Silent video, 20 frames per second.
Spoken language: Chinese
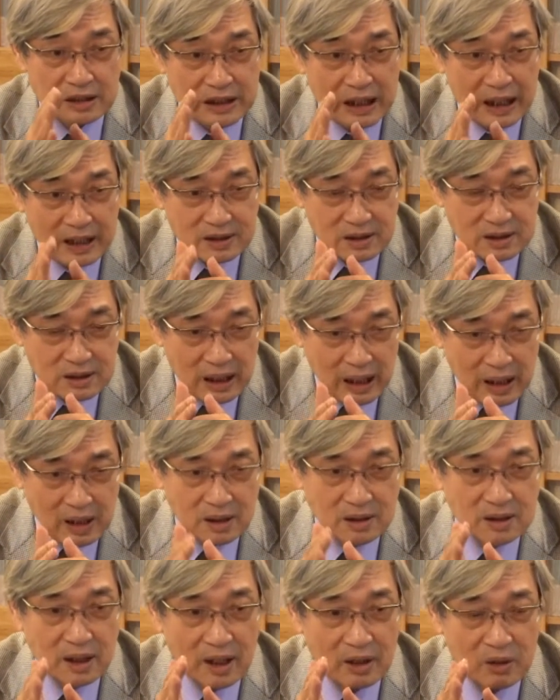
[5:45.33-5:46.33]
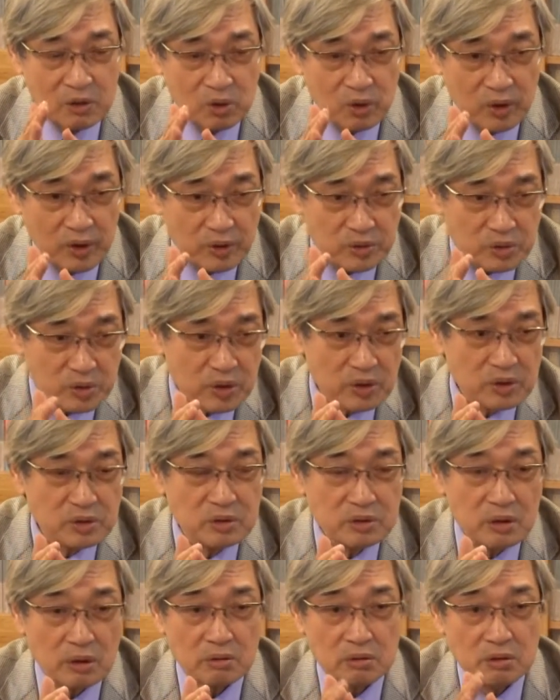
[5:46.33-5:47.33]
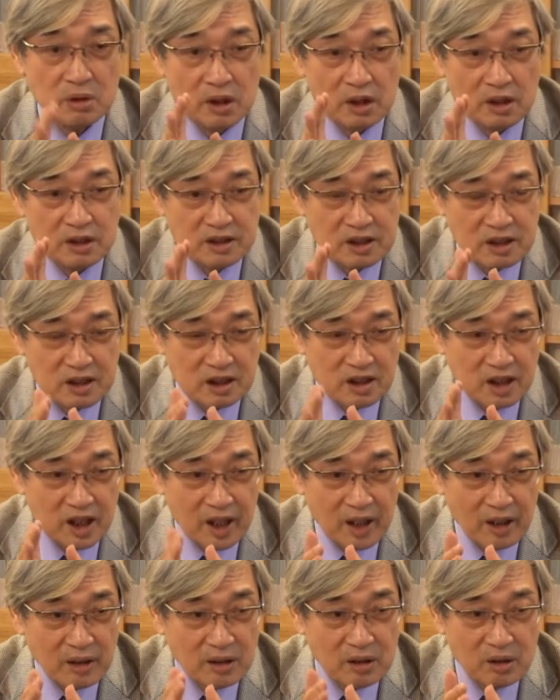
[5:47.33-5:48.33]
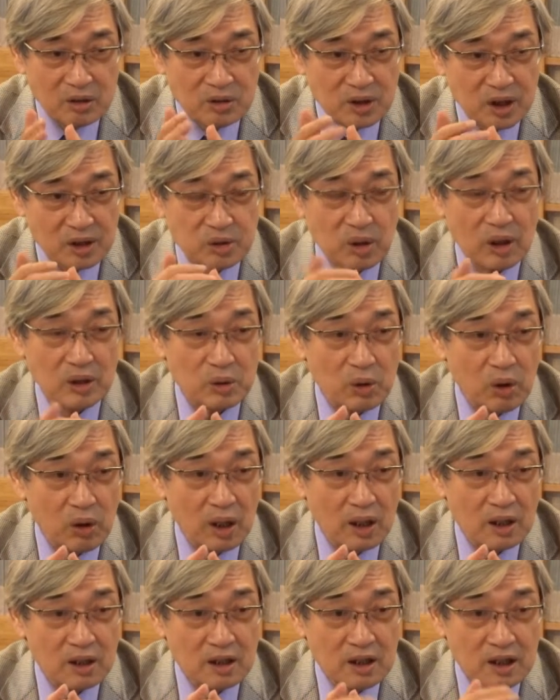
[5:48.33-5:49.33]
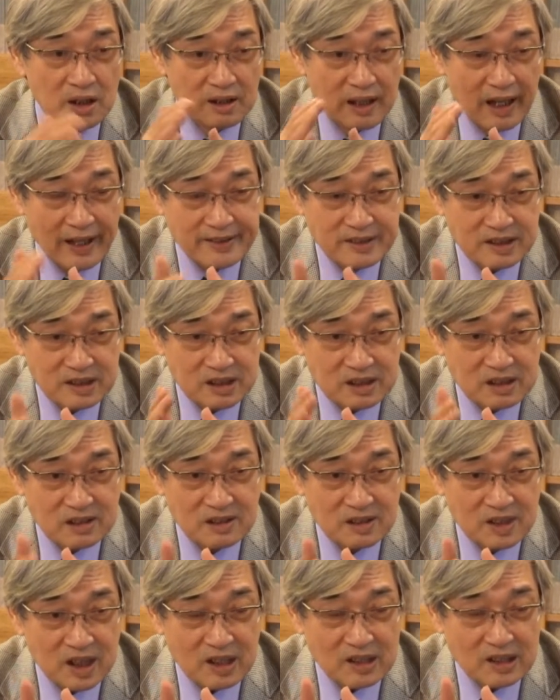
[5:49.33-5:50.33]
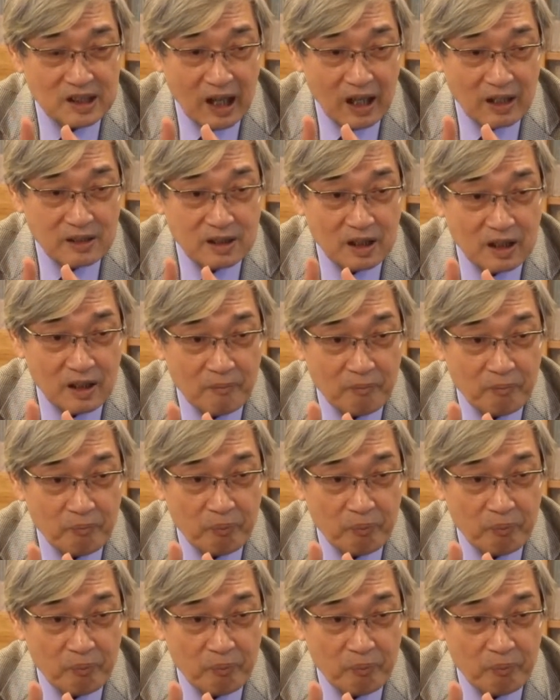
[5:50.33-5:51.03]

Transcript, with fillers: 他当然会运用这个天后的状况来制定他的